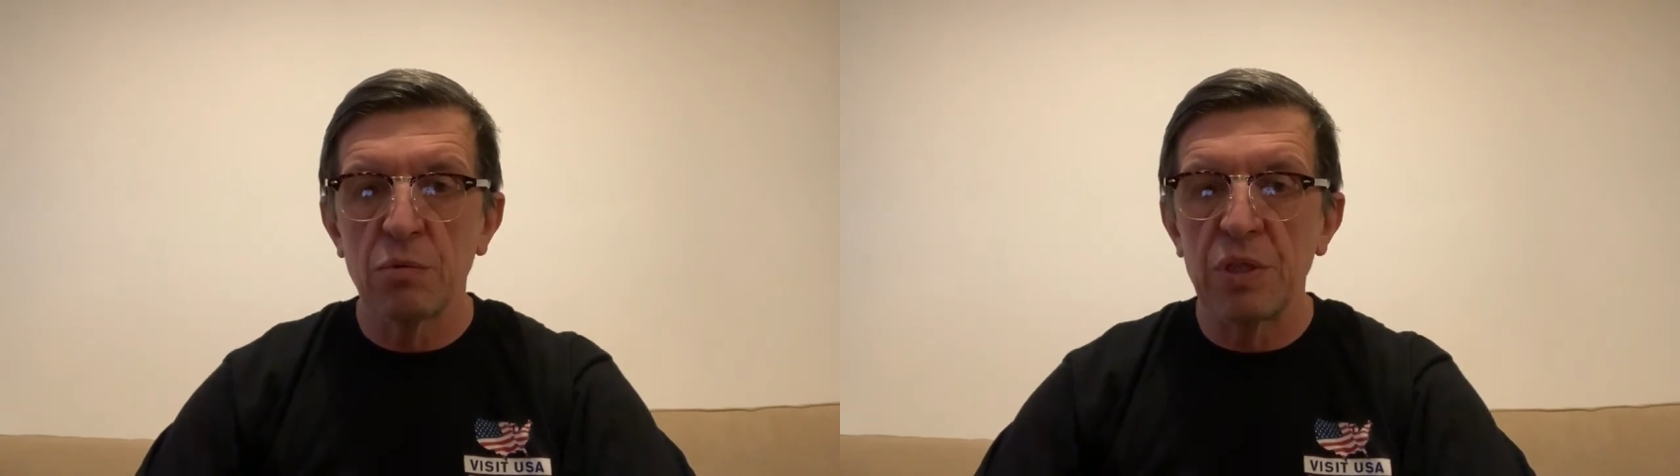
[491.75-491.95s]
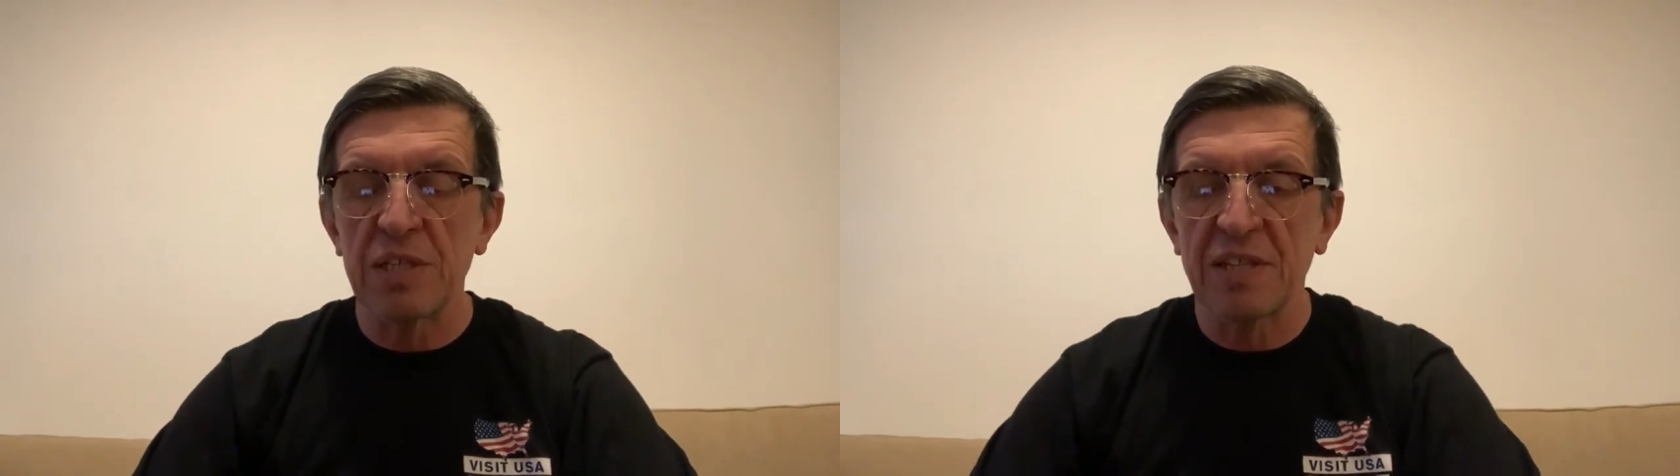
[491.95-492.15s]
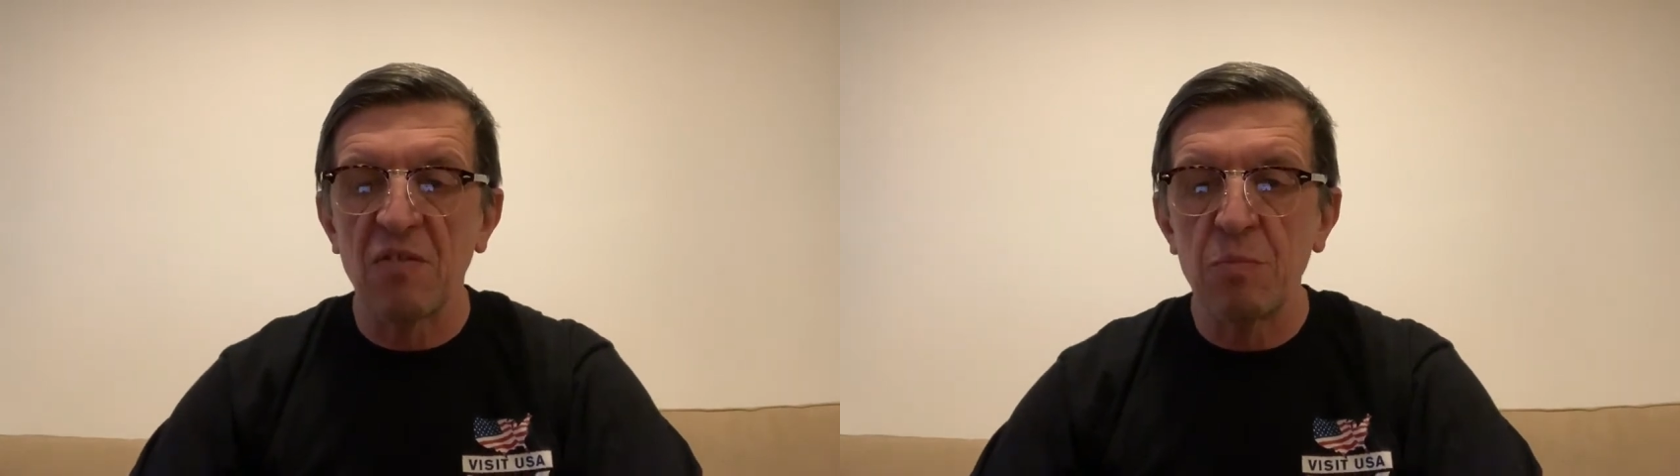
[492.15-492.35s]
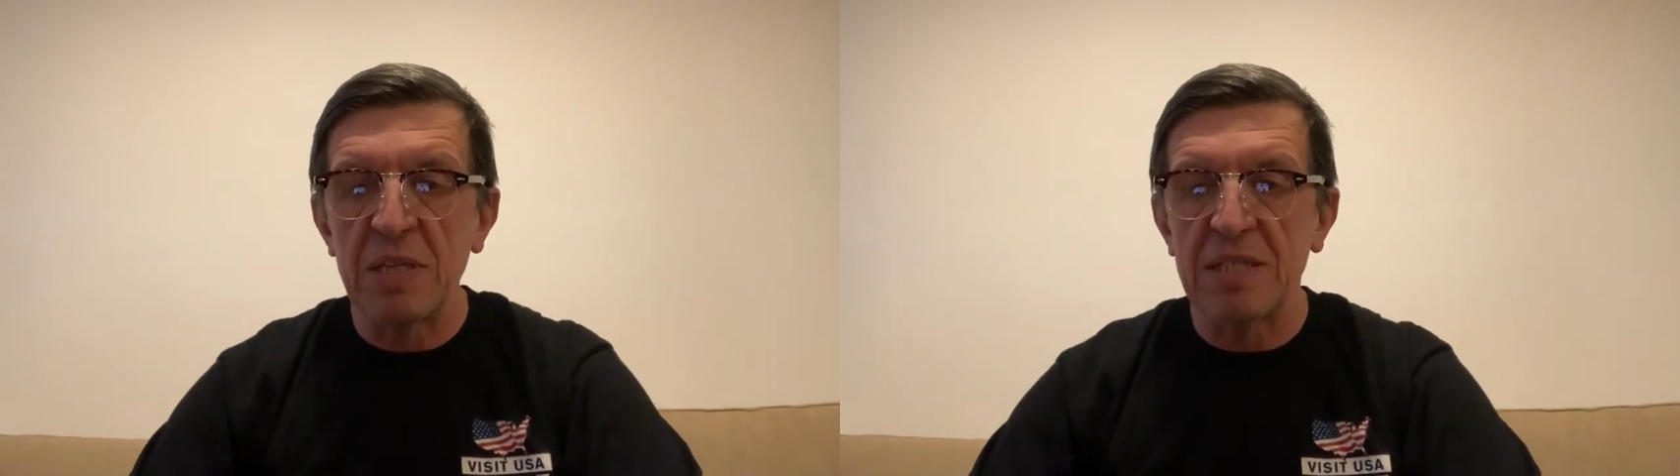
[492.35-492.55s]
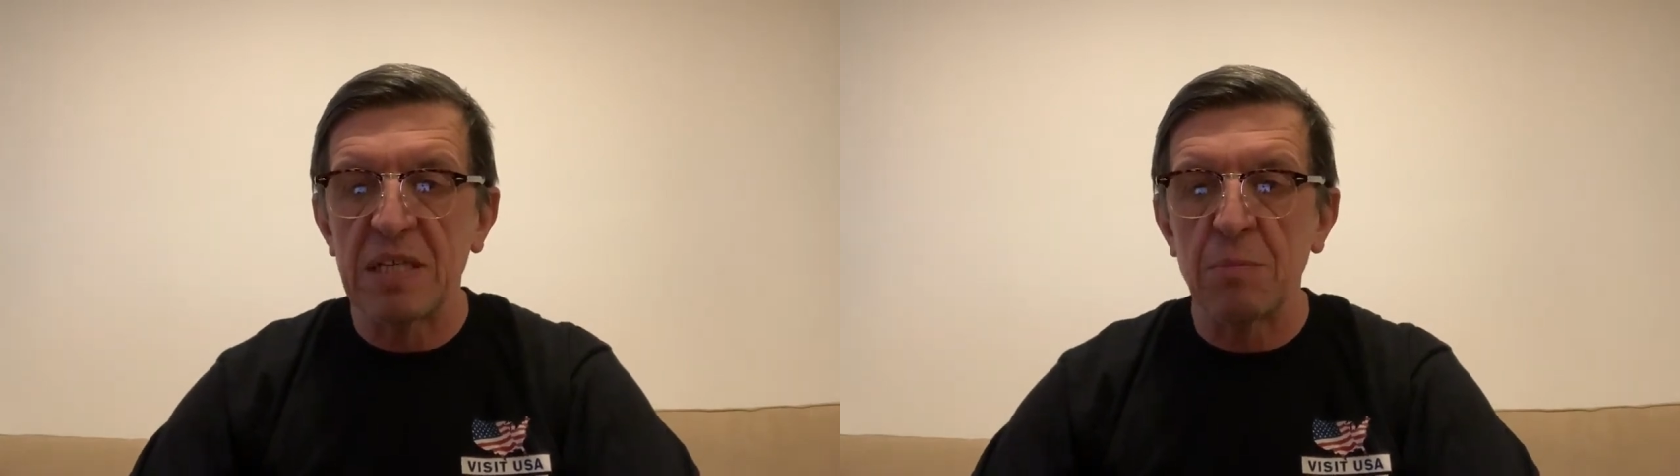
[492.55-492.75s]

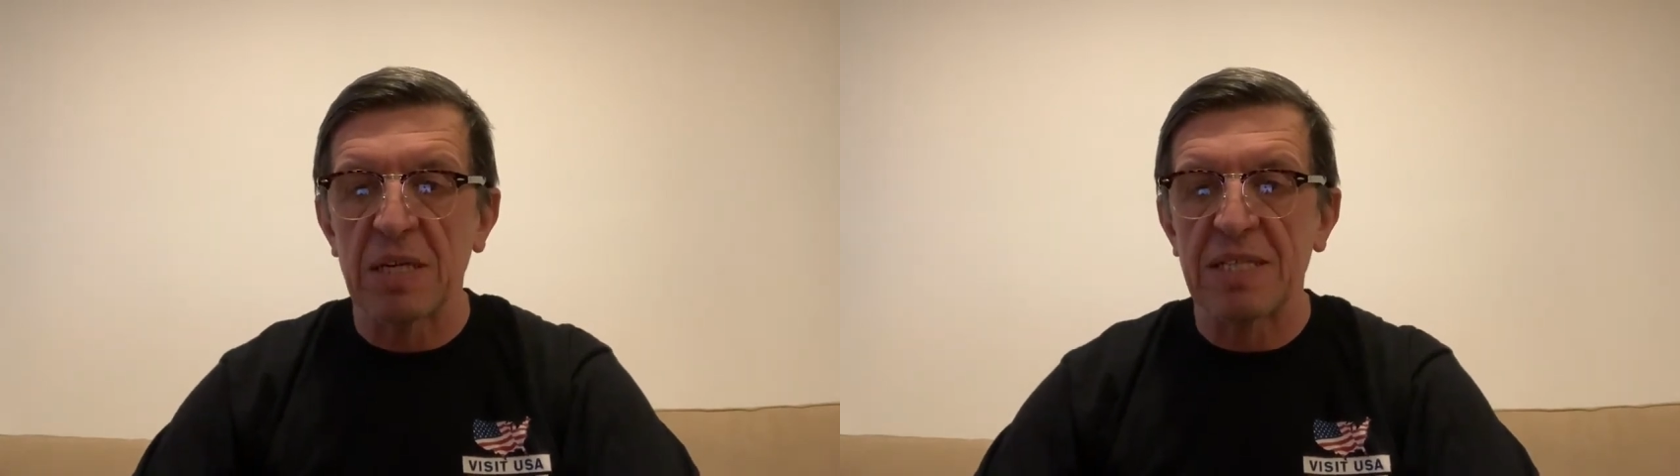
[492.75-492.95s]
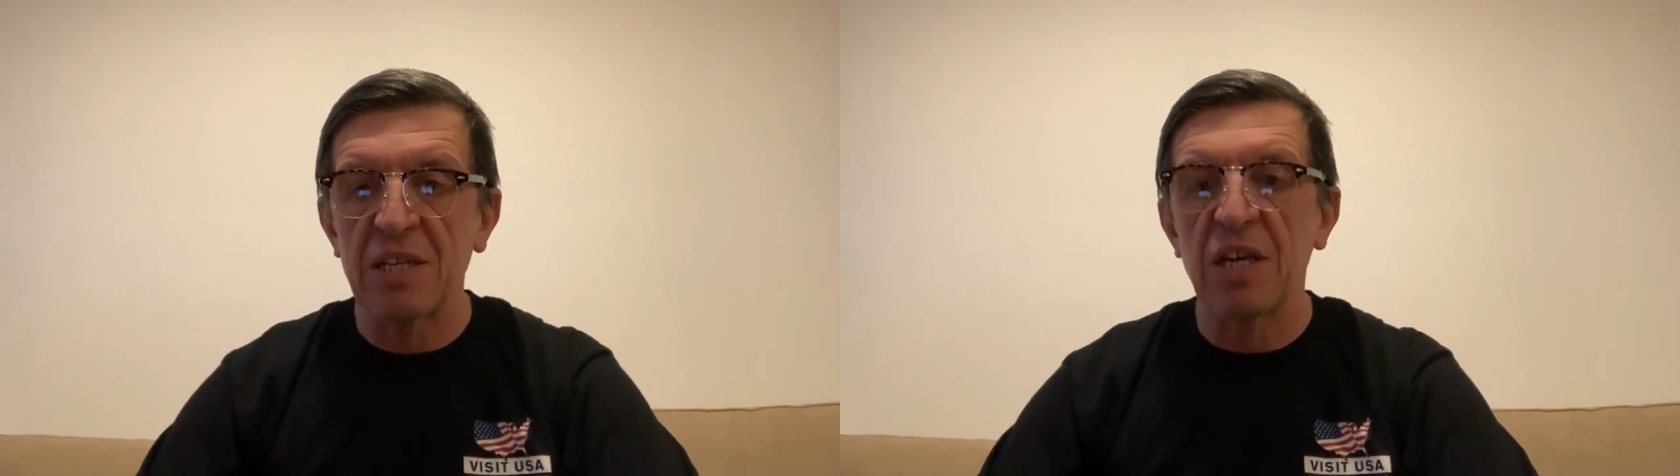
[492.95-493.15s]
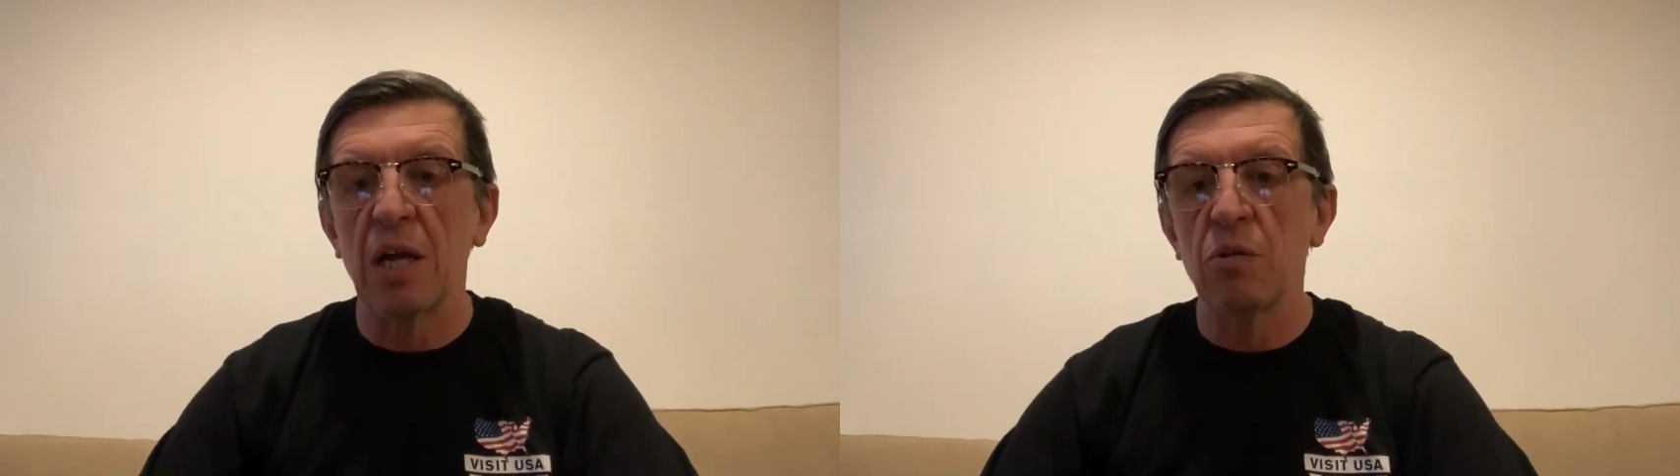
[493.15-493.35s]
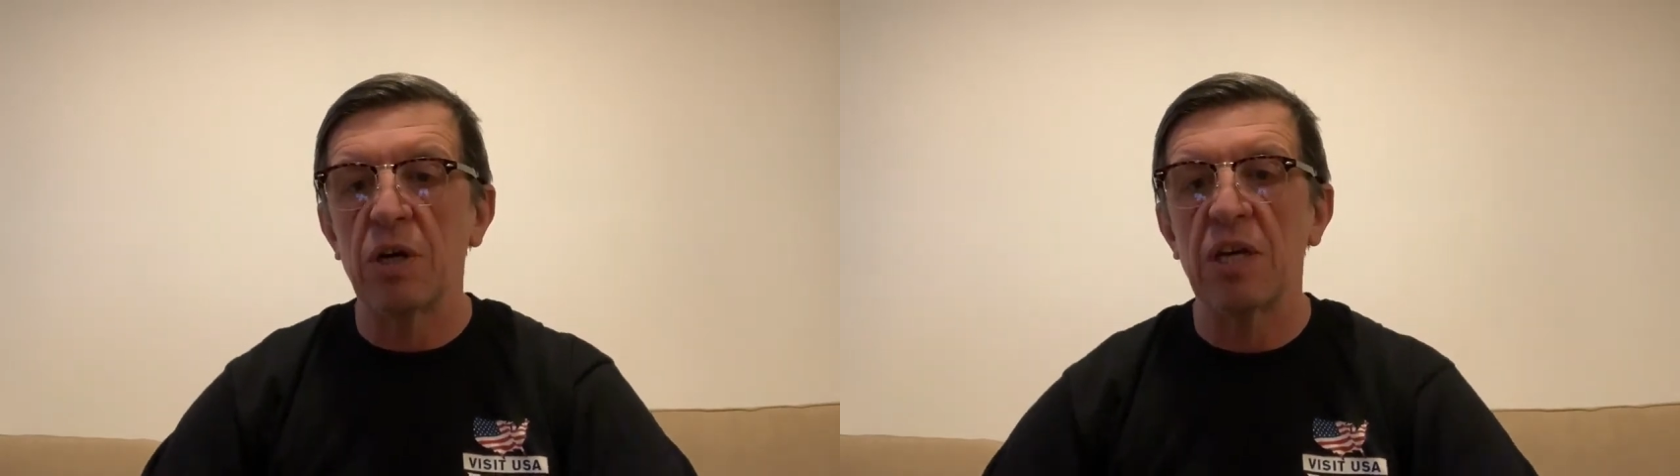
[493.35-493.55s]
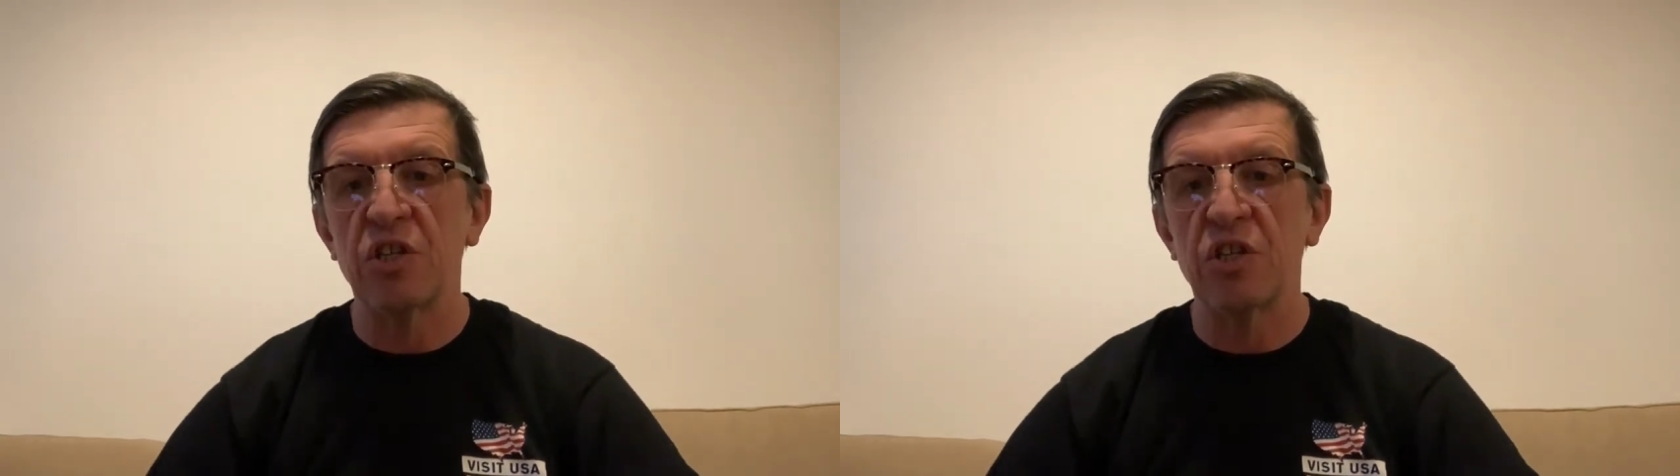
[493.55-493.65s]
несовместима с идеологией